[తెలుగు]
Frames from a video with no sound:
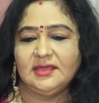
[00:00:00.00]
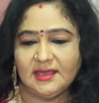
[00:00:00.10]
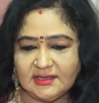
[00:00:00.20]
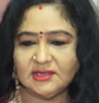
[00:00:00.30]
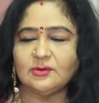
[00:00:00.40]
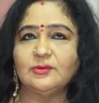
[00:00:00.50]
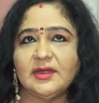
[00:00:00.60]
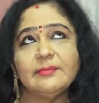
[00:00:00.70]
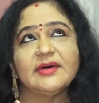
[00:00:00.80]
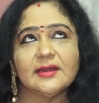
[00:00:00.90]
ఏది
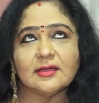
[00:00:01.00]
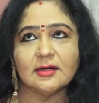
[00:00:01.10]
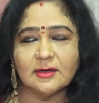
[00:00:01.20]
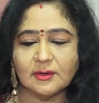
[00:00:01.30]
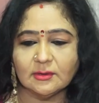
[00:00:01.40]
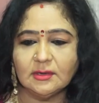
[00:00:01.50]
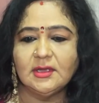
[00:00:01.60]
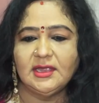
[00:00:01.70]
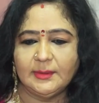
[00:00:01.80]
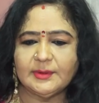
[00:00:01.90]
కూడా మనకంటూ
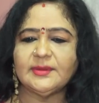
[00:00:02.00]
ఇప్పుడు